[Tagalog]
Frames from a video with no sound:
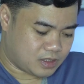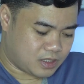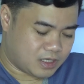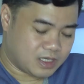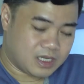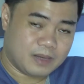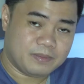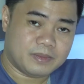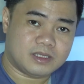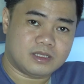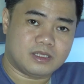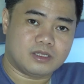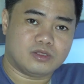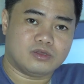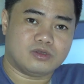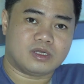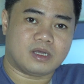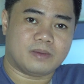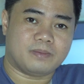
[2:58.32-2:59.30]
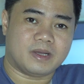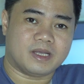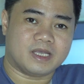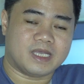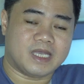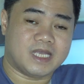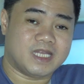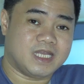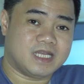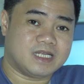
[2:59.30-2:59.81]
Ang gamit nito yung
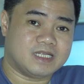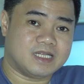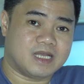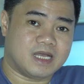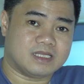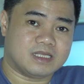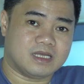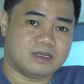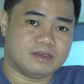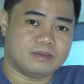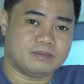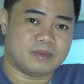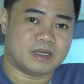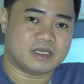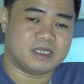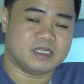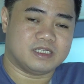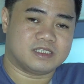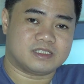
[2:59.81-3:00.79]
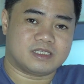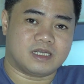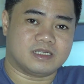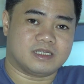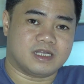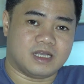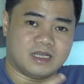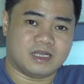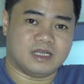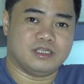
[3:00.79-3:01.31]
kapag kinik natin, mag
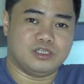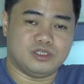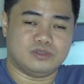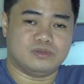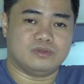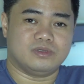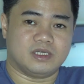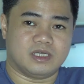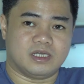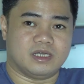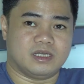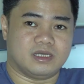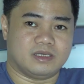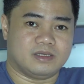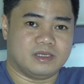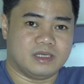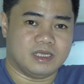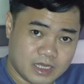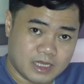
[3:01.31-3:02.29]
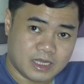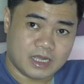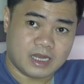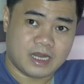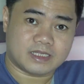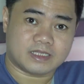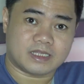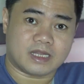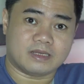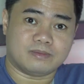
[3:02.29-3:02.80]
start agad yung uh,
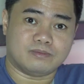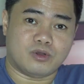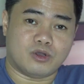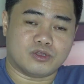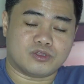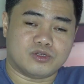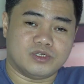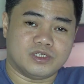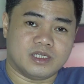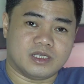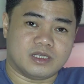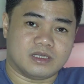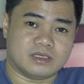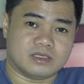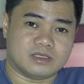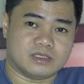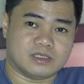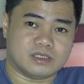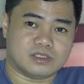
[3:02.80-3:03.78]
electric motor niya.